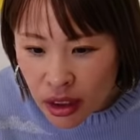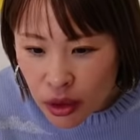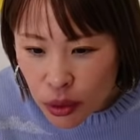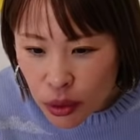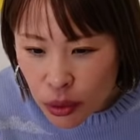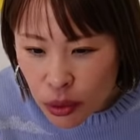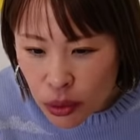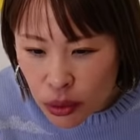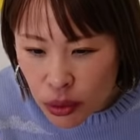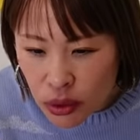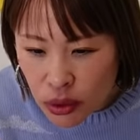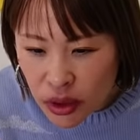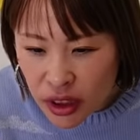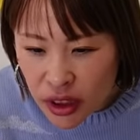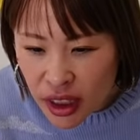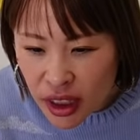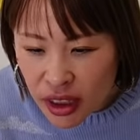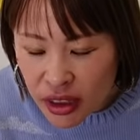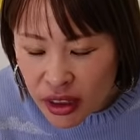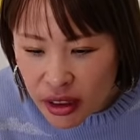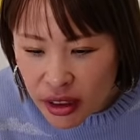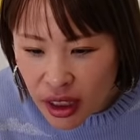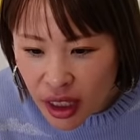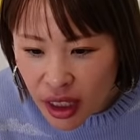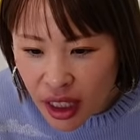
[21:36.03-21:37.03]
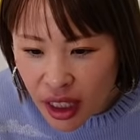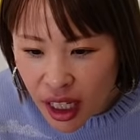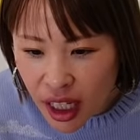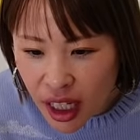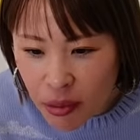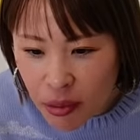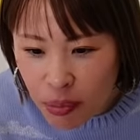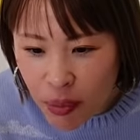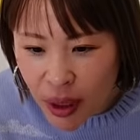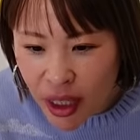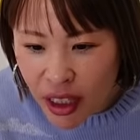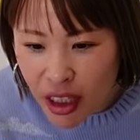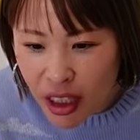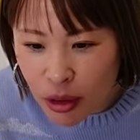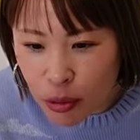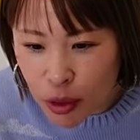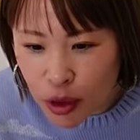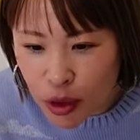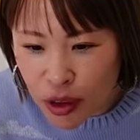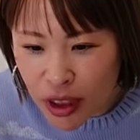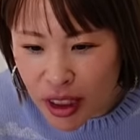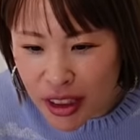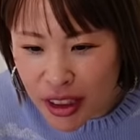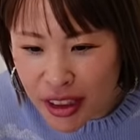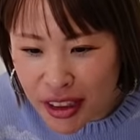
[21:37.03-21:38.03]
おーちゃんさん、塩梅が
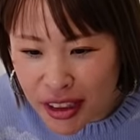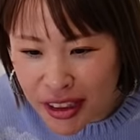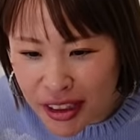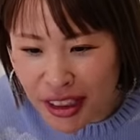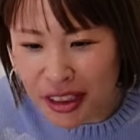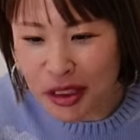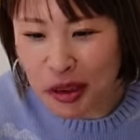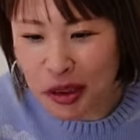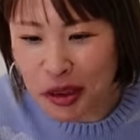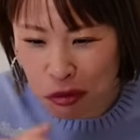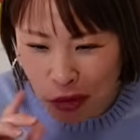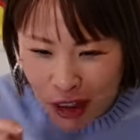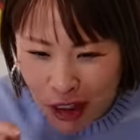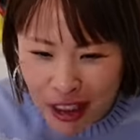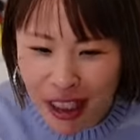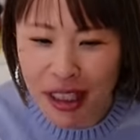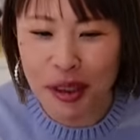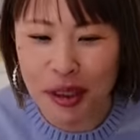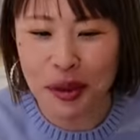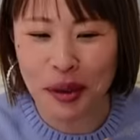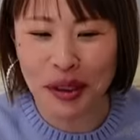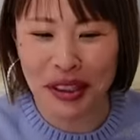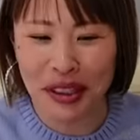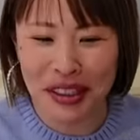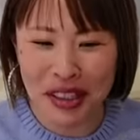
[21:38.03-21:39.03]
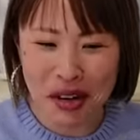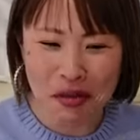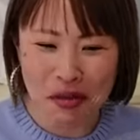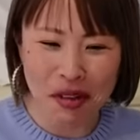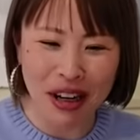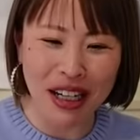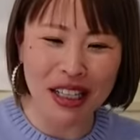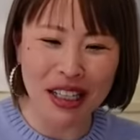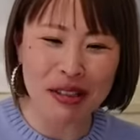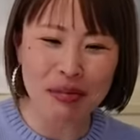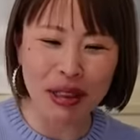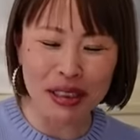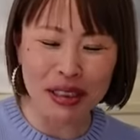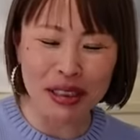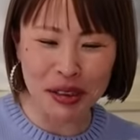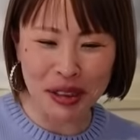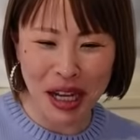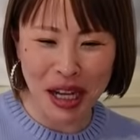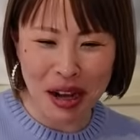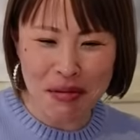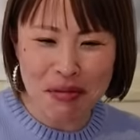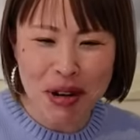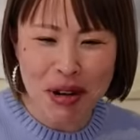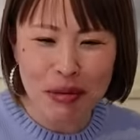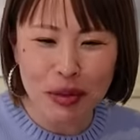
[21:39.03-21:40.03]
難しいです。わかるわかります
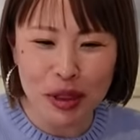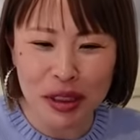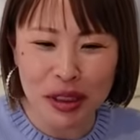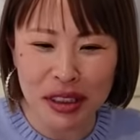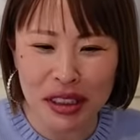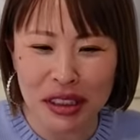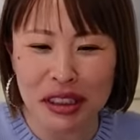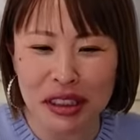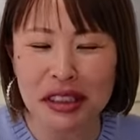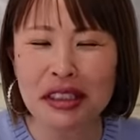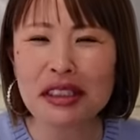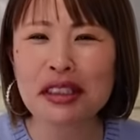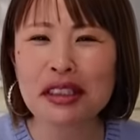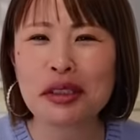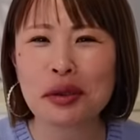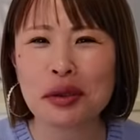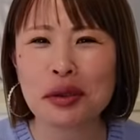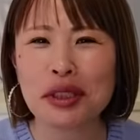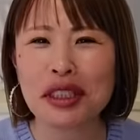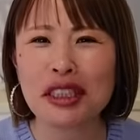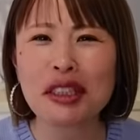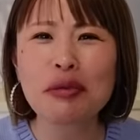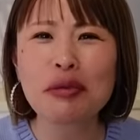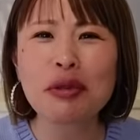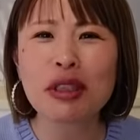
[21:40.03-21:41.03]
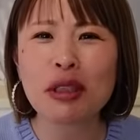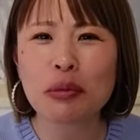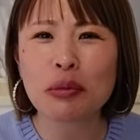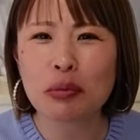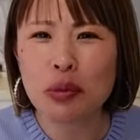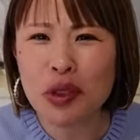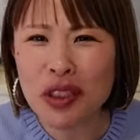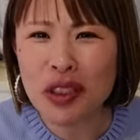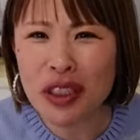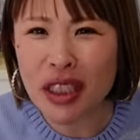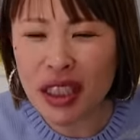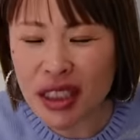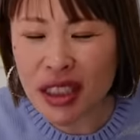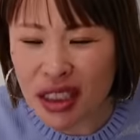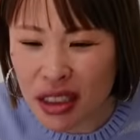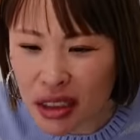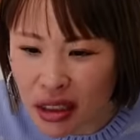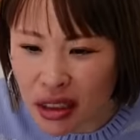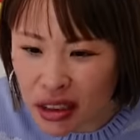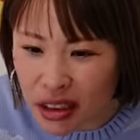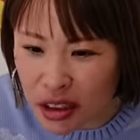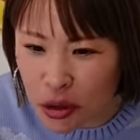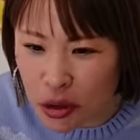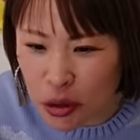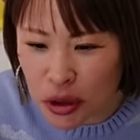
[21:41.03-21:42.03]
塩梅難しいですよね。でもね、難しいっ
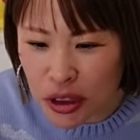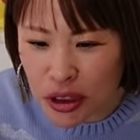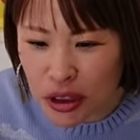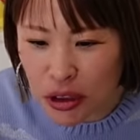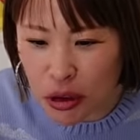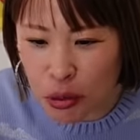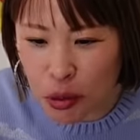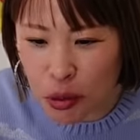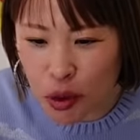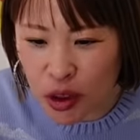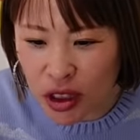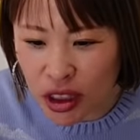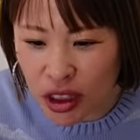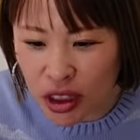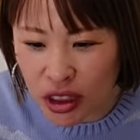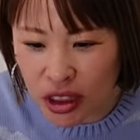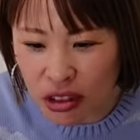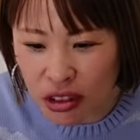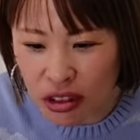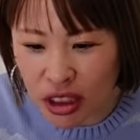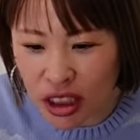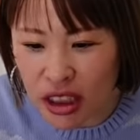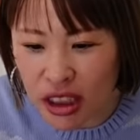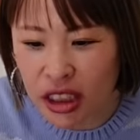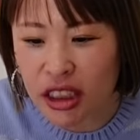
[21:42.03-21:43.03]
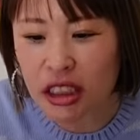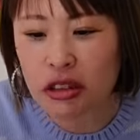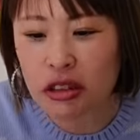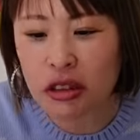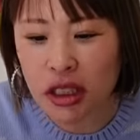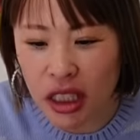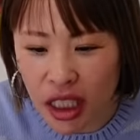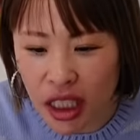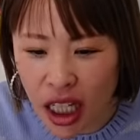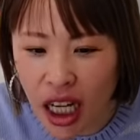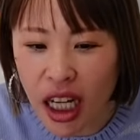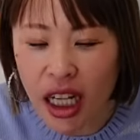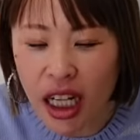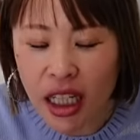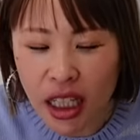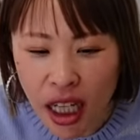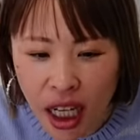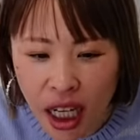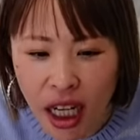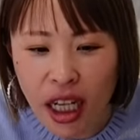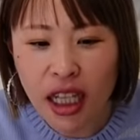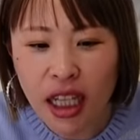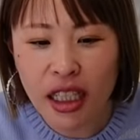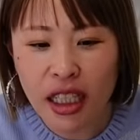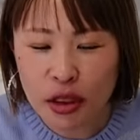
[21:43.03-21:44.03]
て言ってると難しくなっちゃうから、
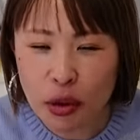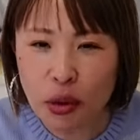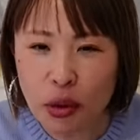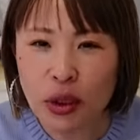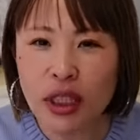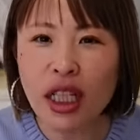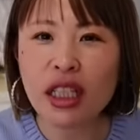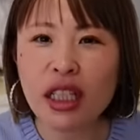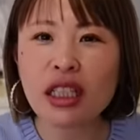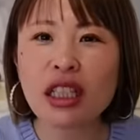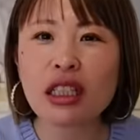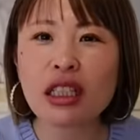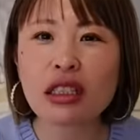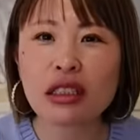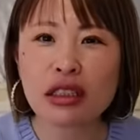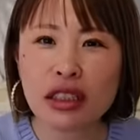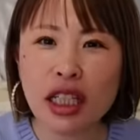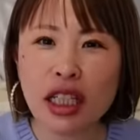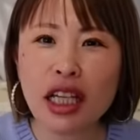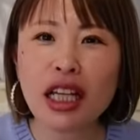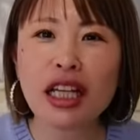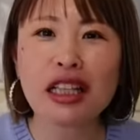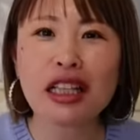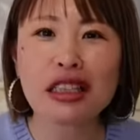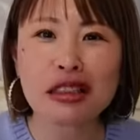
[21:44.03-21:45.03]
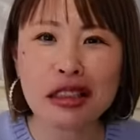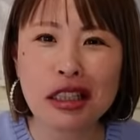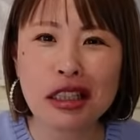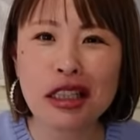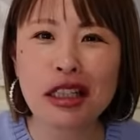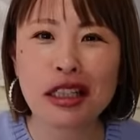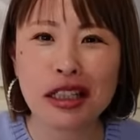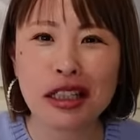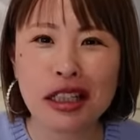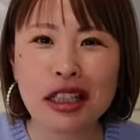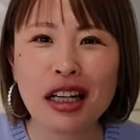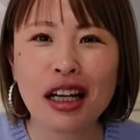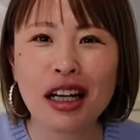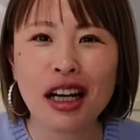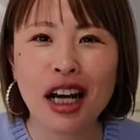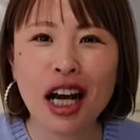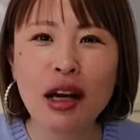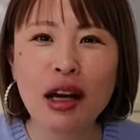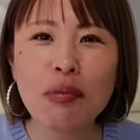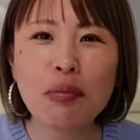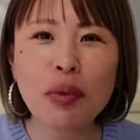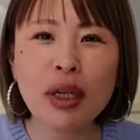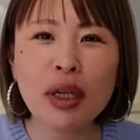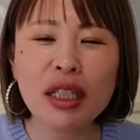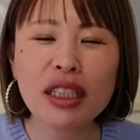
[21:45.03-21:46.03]
あ、そうなんですねって、
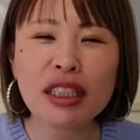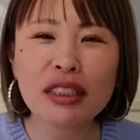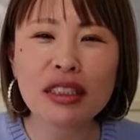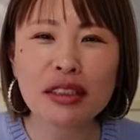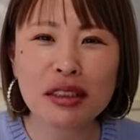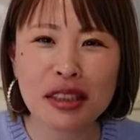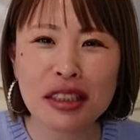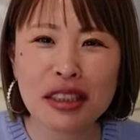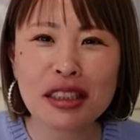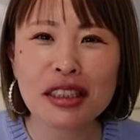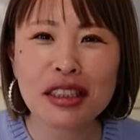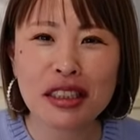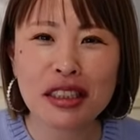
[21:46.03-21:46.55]
塩梅